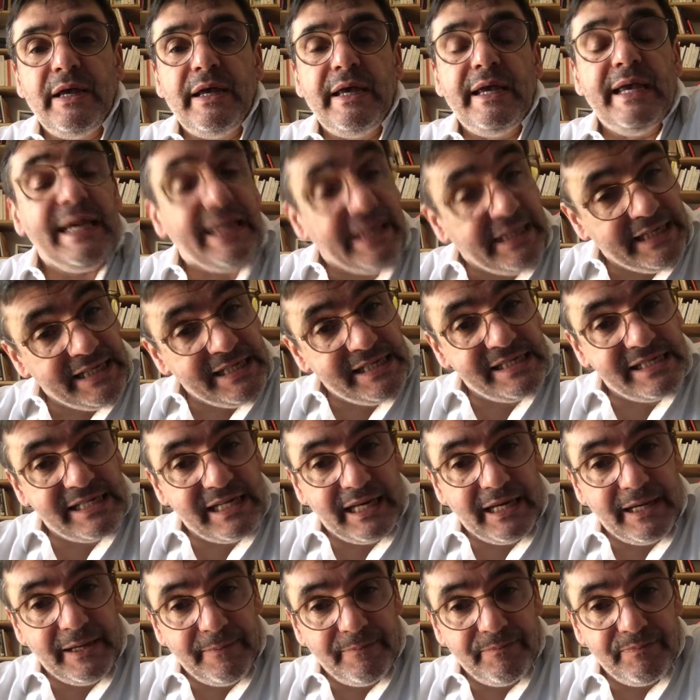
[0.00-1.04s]
et qui
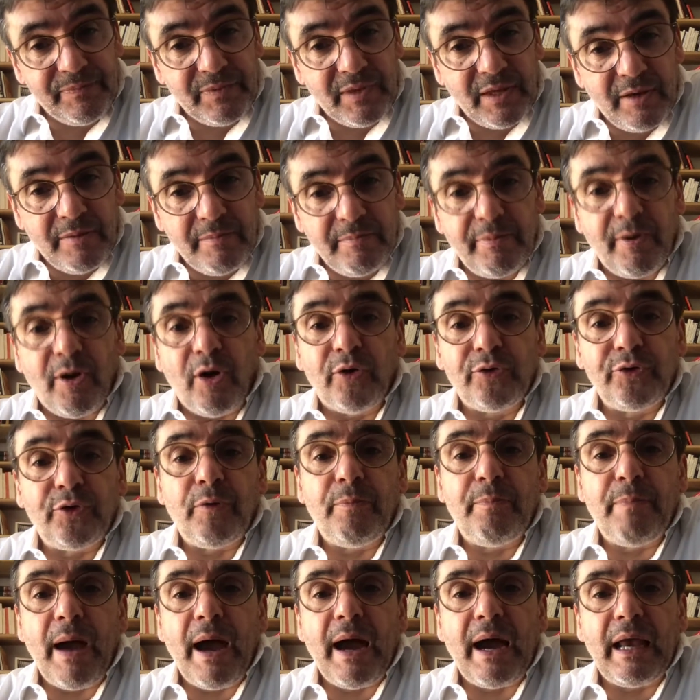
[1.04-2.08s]
sait prendre
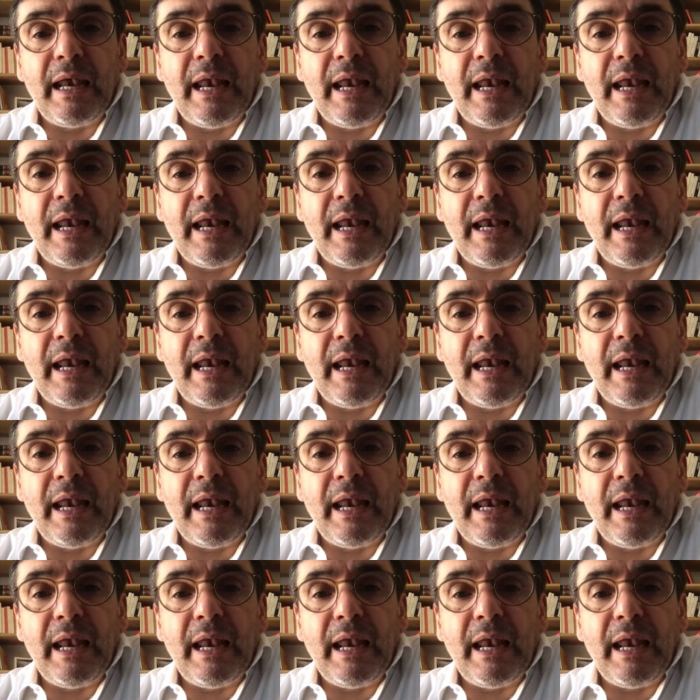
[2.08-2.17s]
part